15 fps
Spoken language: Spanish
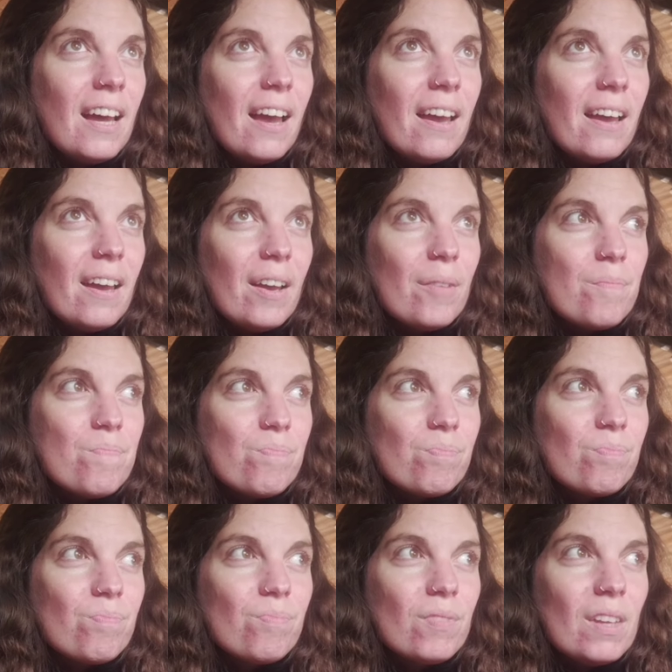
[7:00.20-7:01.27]

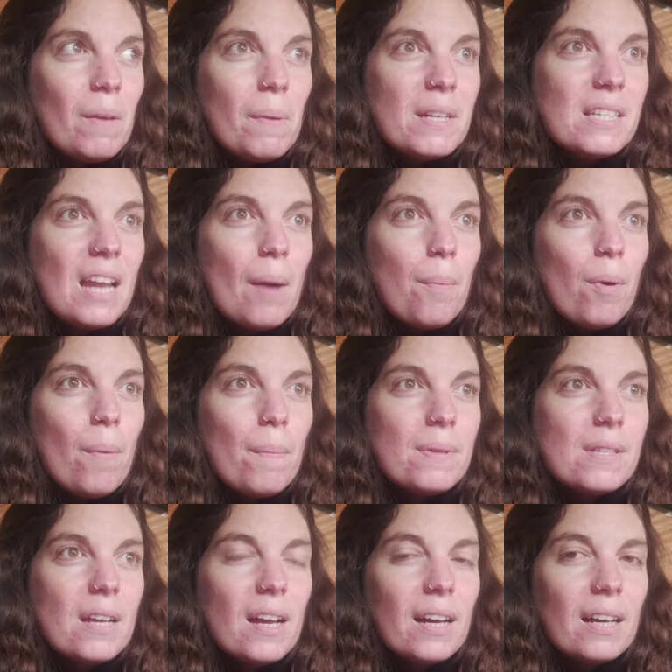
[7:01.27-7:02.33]
em, y ver si las puedo
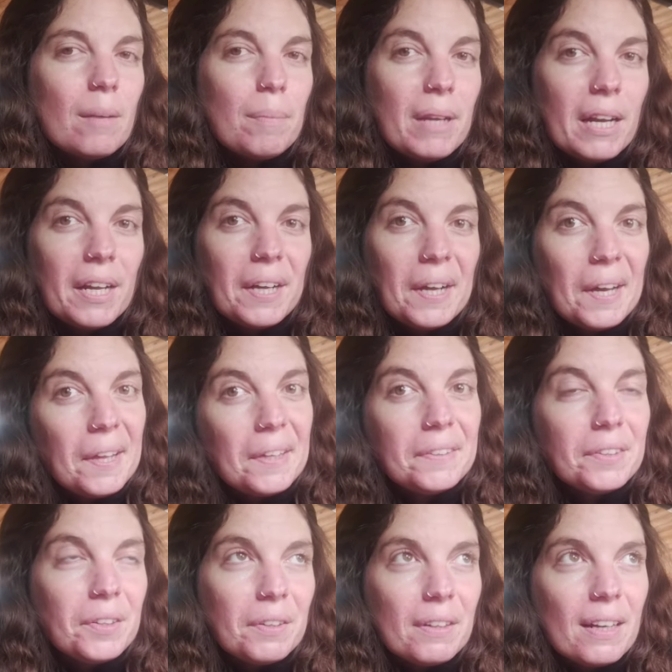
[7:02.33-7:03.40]
empezar a germinar acá
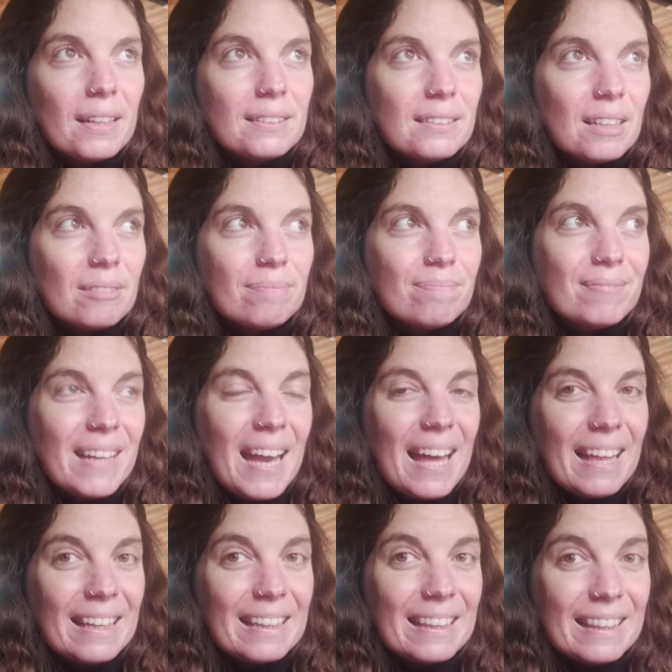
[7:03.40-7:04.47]
adentro en casa.
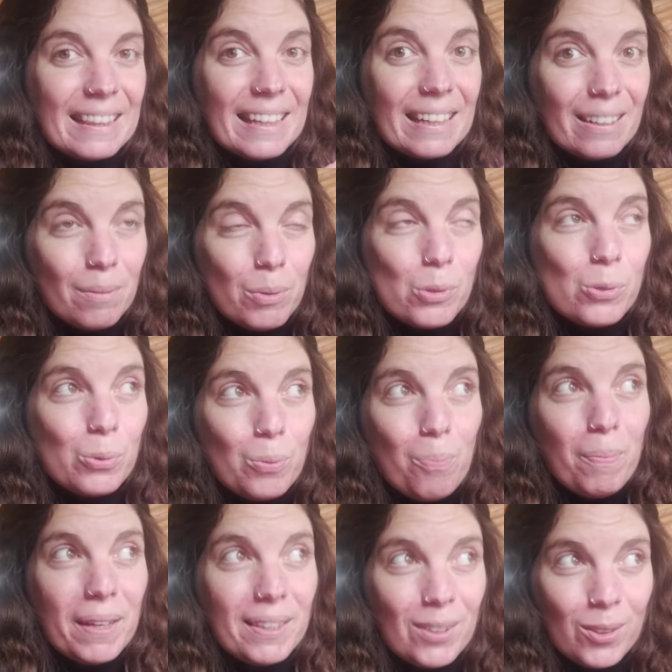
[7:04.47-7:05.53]
Tenemos un
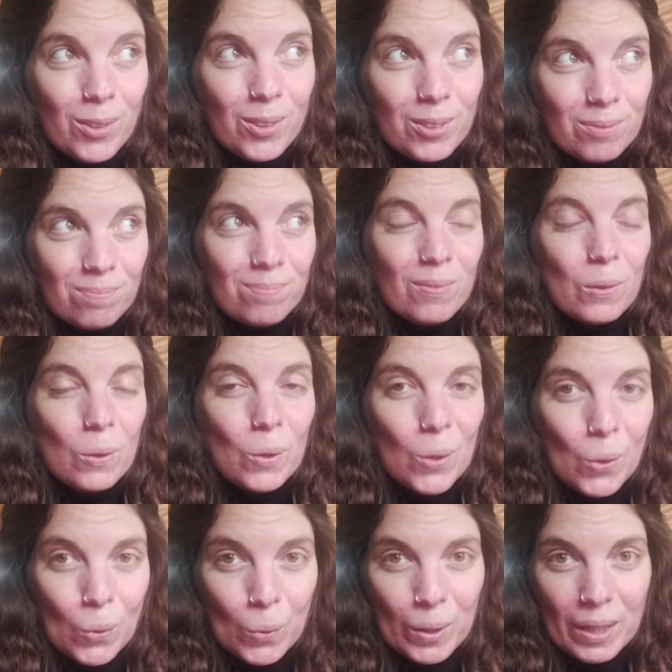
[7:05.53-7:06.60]
método
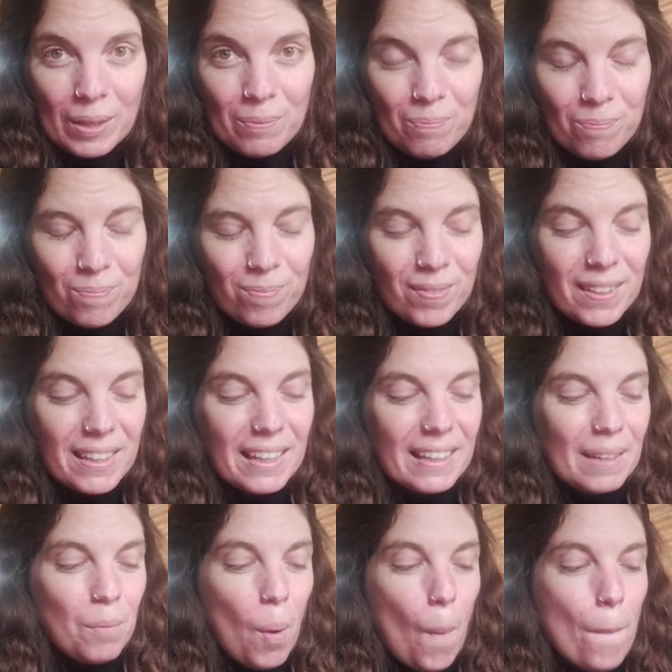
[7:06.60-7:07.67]
con Lucky que
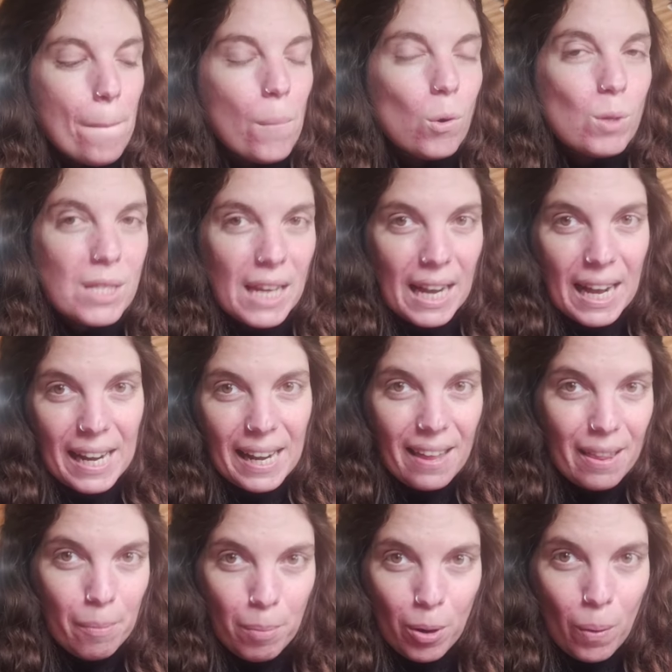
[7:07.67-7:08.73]
tenemos muchas ganas
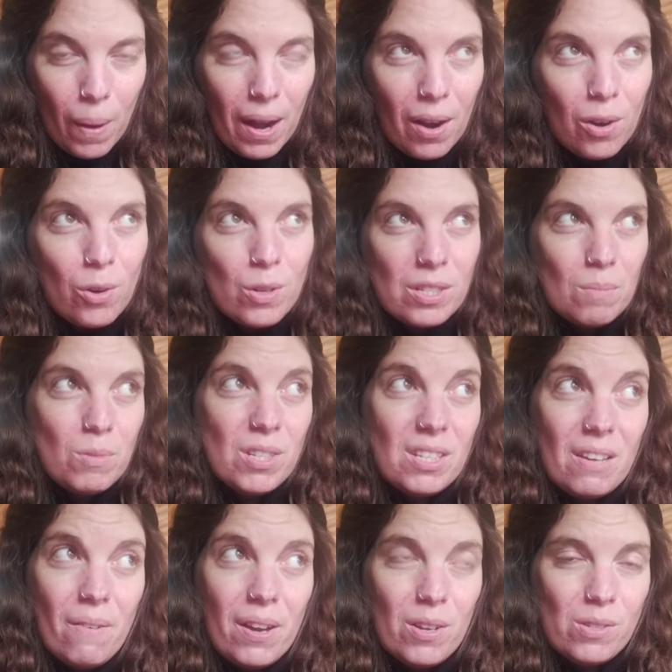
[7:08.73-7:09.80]
de probarlo, lo hicimos
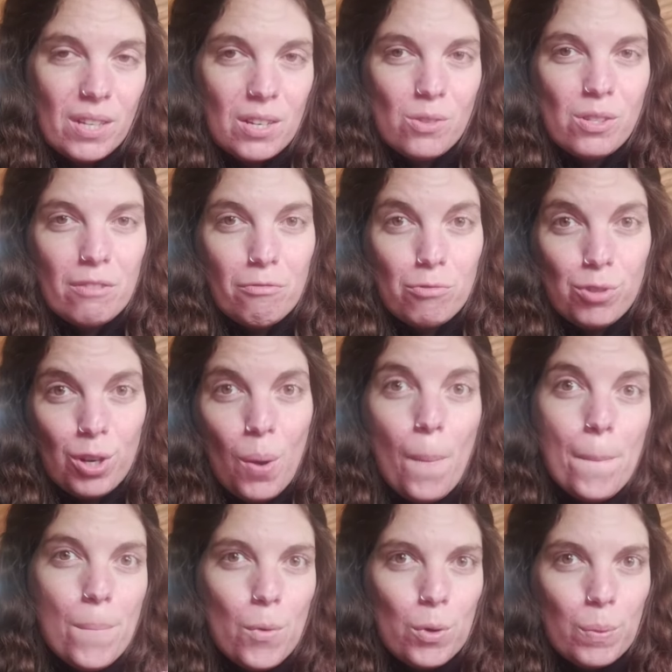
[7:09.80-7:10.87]
hace varios años y funcionó
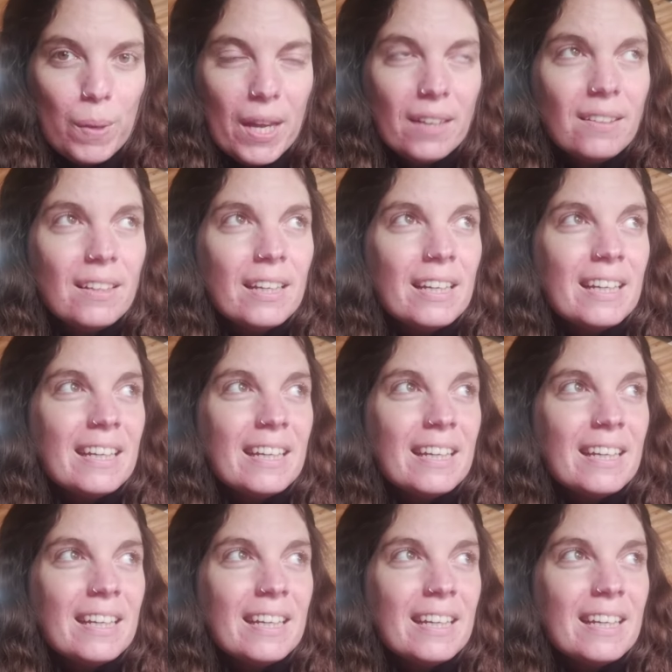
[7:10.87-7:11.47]
muy bien